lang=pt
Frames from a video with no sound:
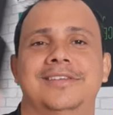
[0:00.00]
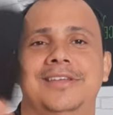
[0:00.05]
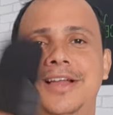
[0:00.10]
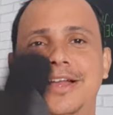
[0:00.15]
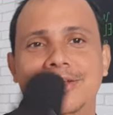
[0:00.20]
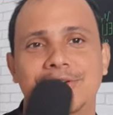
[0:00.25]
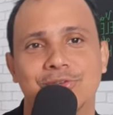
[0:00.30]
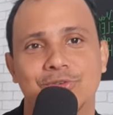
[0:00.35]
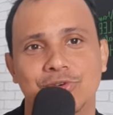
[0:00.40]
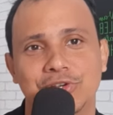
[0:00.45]

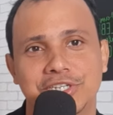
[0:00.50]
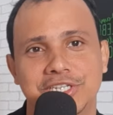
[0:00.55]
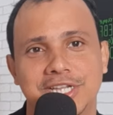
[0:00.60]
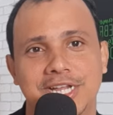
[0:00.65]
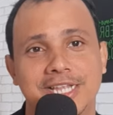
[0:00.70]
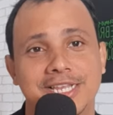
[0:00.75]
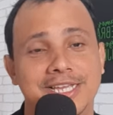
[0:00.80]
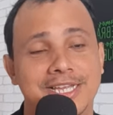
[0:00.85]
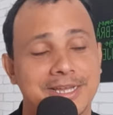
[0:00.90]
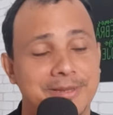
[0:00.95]
Ah, eu
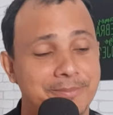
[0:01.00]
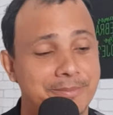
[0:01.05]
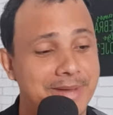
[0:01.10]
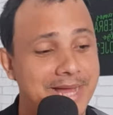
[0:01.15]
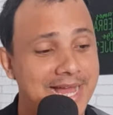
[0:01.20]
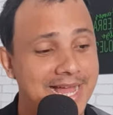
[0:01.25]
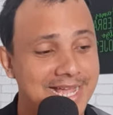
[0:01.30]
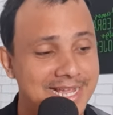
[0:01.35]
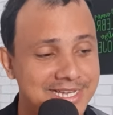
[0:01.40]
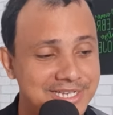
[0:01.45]
gostaria,
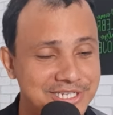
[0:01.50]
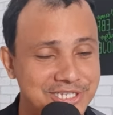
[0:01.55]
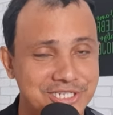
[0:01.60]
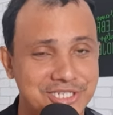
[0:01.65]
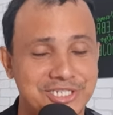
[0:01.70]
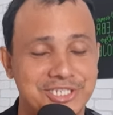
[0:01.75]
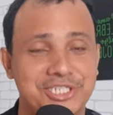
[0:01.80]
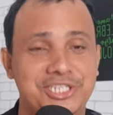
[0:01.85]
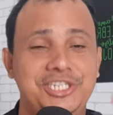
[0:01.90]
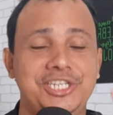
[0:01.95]

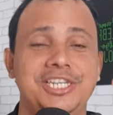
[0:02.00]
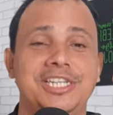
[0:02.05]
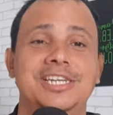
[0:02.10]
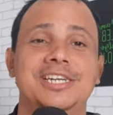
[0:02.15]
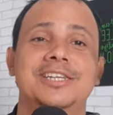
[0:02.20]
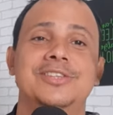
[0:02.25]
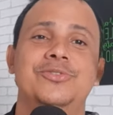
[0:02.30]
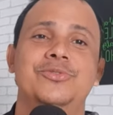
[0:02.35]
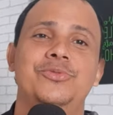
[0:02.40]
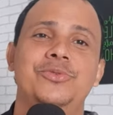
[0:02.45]
mas
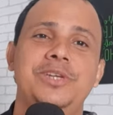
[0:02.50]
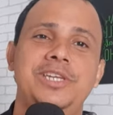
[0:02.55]
tirando